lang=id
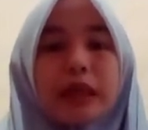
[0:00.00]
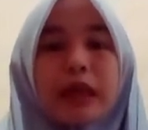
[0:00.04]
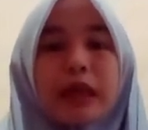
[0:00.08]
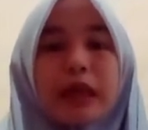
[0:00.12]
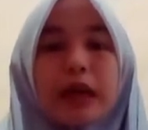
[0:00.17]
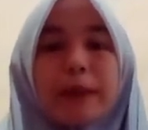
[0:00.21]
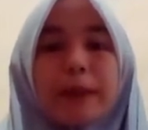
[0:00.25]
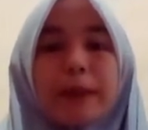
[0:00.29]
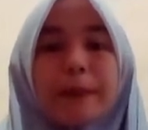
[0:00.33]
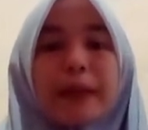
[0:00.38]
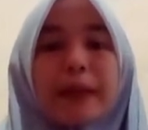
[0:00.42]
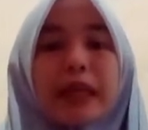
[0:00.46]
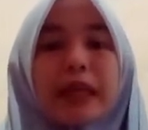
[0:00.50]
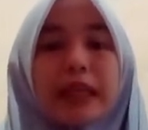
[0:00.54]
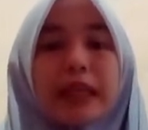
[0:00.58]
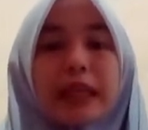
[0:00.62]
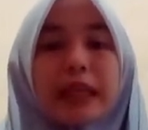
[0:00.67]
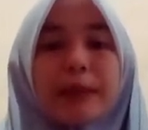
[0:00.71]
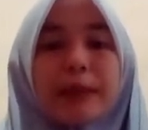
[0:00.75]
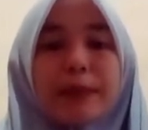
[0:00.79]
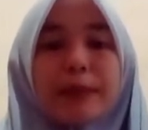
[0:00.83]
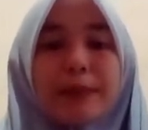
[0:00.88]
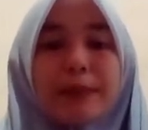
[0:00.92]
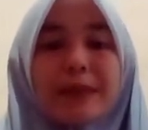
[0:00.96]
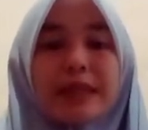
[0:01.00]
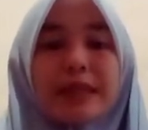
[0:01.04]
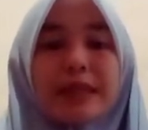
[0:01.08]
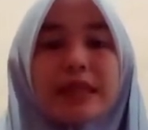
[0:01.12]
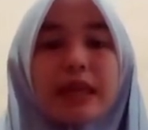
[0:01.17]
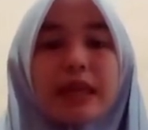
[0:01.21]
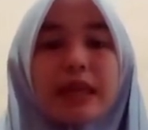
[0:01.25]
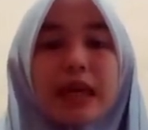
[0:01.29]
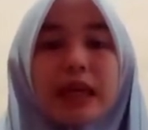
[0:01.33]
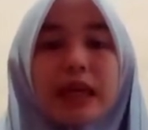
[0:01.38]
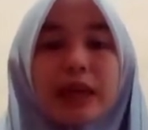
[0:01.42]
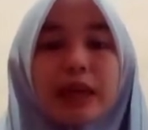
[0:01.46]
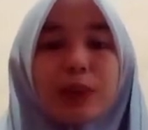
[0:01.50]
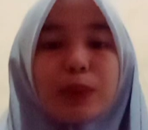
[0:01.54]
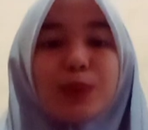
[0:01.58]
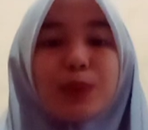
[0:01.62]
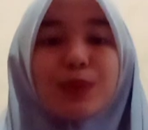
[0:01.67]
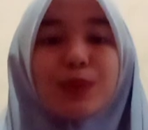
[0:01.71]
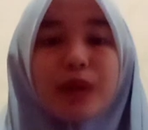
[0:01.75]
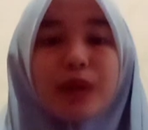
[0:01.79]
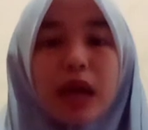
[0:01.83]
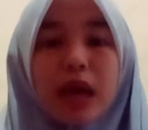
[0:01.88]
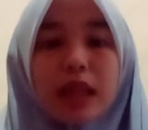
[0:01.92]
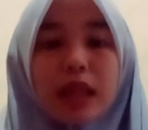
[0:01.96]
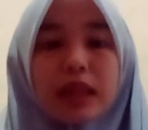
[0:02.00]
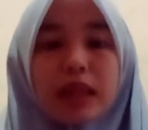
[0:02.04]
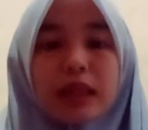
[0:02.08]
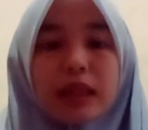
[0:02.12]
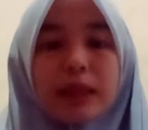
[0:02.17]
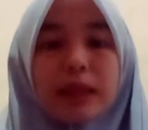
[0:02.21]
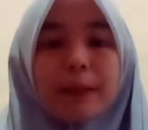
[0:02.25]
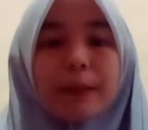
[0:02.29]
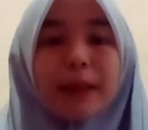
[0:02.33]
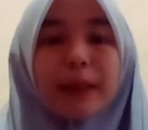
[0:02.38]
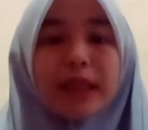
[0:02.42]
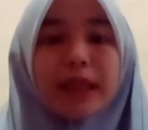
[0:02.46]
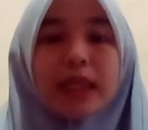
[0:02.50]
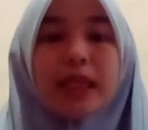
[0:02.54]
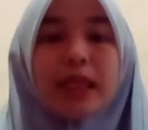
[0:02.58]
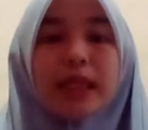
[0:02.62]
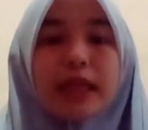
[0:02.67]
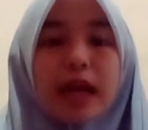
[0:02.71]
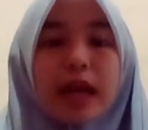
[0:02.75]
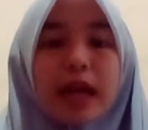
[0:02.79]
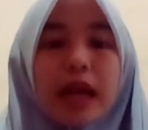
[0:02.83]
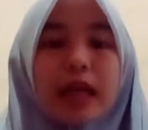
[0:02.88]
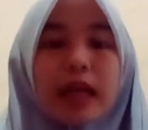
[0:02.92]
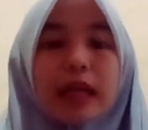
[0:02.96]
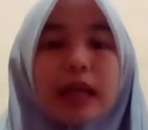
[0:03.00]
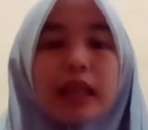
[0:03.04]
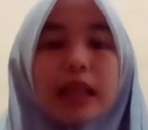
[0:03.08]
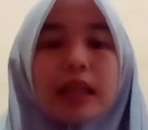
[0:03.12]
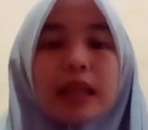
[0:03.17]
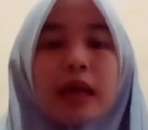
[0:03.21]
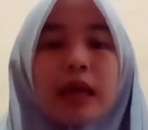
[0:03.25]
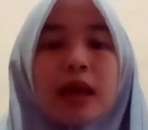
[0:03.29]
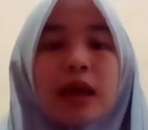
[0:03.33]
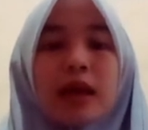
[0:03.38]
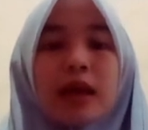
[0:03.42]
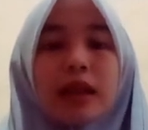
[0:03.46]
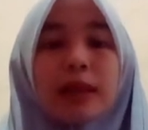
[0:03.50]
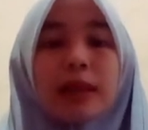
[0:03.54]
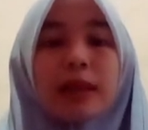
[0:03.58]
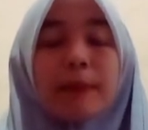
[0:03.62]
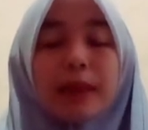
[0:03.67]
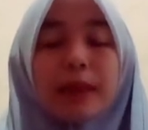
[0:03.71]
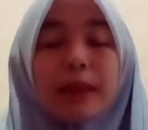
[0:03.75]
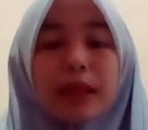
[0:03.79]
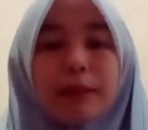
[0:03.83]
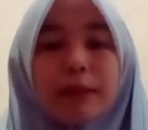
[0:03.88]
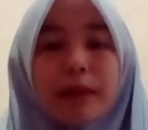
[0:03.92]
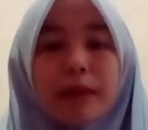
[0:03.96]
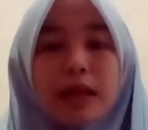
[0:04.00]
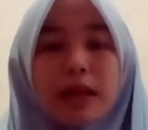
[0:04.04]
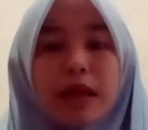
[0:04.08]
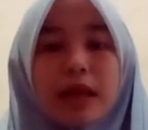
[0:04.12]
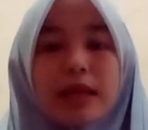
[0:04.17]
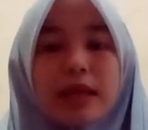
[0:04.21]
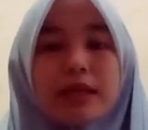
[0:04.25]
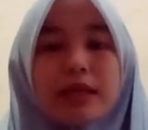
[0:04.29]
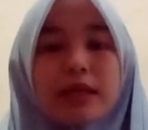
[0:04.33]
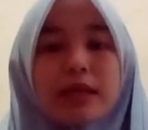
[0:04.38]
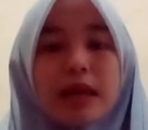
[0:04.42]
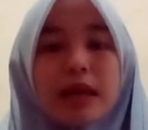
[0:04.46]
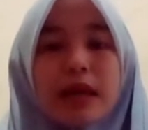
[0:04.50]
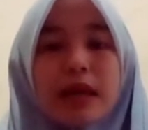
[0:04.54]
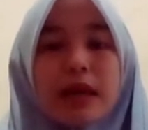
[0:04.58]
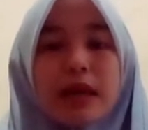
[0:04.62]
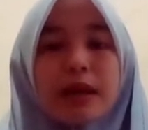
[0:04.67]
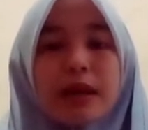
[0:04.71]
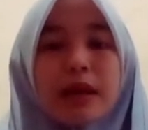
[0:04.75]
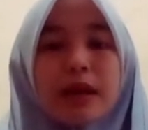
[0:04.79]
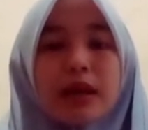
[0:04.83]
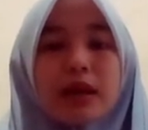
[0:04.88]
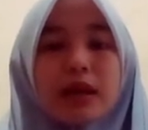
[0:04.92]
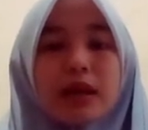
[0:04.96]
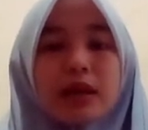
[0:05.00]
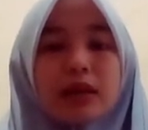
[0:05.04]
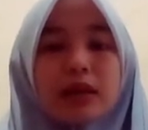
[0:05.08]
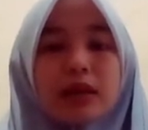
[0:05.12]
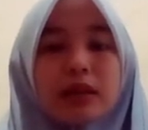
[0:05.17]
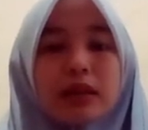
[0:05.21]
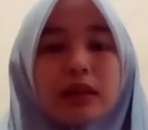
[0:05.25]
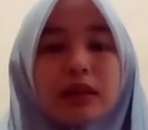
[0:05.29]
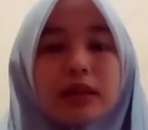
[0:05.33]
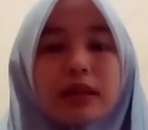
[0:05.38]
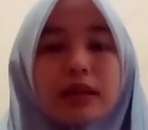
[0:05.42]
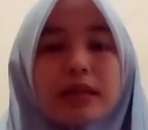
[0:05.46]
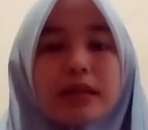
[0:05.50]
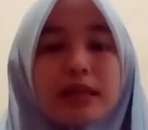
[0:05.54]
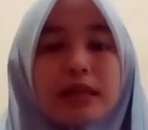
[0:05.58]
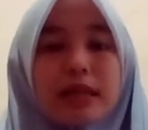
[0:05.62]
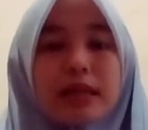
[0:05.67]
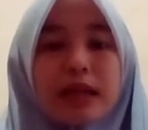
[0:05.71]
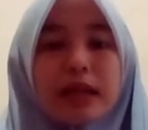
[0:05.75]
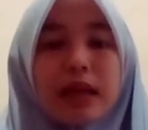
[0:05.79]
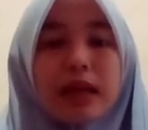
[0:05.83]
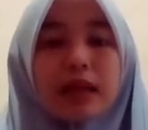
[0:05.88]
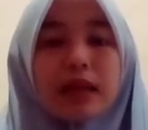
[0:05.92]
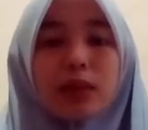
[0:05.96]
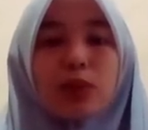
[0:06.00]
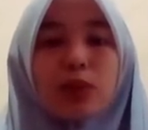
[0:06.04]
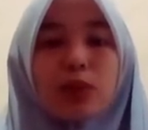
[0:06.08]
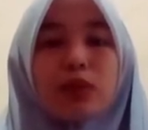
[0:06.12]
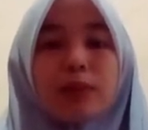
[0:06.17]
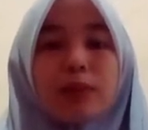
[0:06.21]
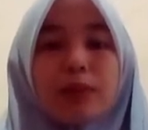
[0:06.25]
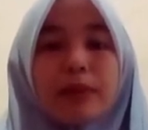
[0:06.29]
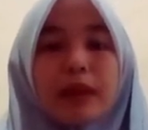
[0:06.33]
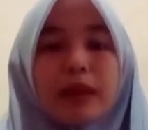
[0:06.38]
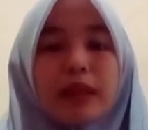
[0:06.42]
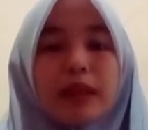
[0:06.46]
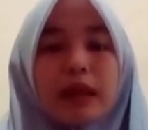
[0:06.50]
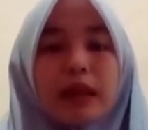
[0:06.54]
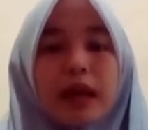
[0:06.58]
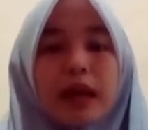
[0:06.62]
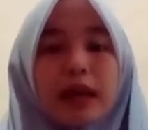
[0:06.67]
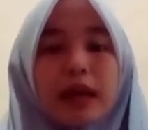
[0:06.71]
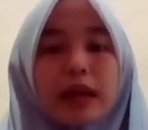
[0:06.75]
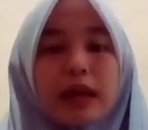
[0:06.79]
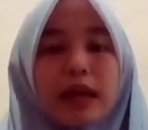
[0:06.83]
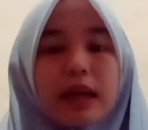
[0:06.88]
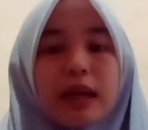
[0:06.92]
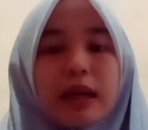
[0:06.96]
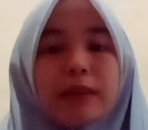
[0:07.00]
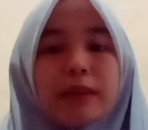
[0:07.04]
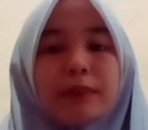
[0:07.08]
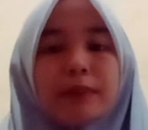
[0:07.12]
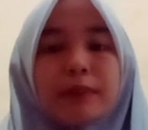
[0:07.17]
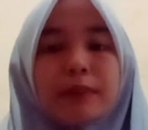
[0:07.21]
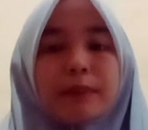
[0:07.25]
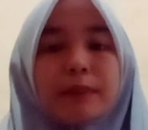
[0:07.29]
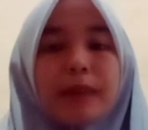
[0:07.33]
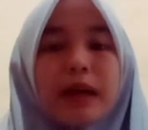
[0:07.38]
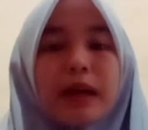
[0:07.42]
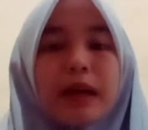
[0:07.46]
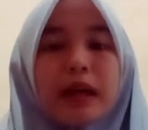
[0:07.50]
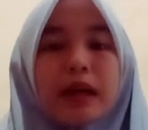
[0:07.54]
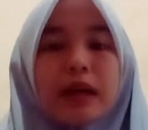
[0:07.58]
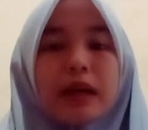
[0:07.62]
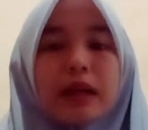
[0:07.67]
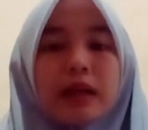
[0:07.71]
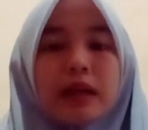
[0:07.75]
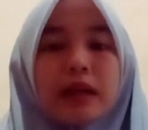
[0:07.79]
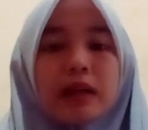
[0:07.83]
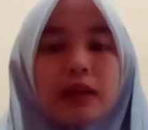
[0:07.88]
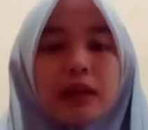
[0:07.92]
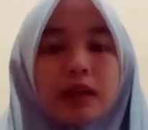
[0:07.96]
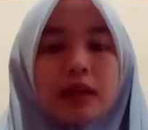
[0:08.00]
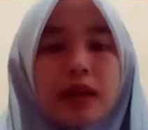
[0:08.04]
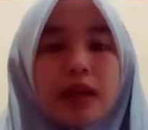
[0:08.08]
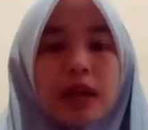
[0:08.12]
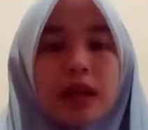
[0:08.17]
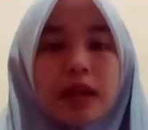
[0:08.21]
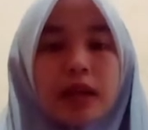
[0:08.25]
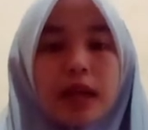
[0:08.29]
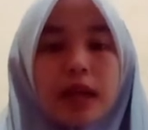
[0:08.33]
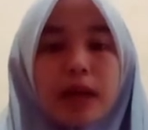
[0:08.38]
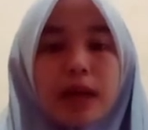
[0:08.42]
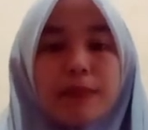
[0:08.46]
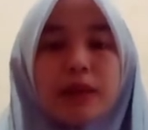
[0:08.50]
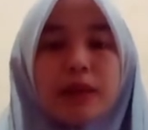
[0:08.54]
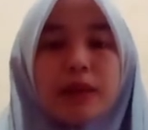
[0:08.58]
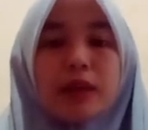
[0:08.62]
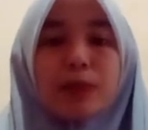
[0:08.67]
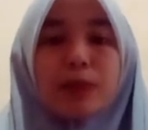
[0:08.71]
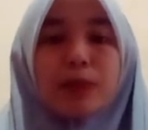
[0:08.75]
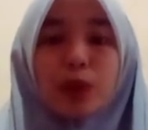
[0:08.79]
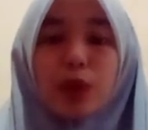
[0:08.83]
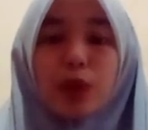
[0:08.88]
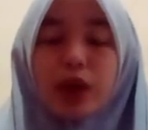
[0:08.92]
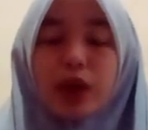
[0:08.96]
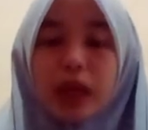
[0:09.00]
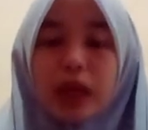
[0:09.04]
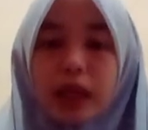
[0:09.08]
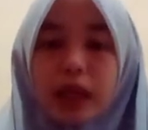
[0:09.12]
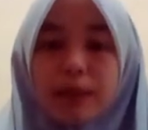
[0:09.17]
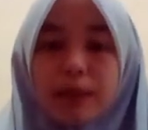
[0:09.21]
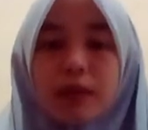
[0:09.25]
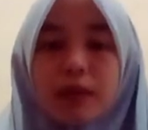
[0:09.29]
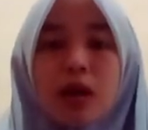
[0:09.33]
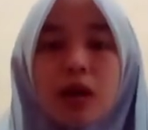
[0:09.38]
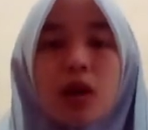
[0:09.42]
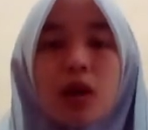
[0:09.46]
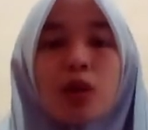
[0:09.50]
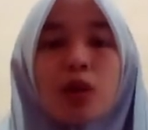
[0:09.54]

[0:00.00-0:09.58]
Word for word: Nah, perintah membersihkan lingkungan, tempat tinggal, dan tempat ibadah secara e, tersirat itu diperintahkan pada Nabi Ibrahim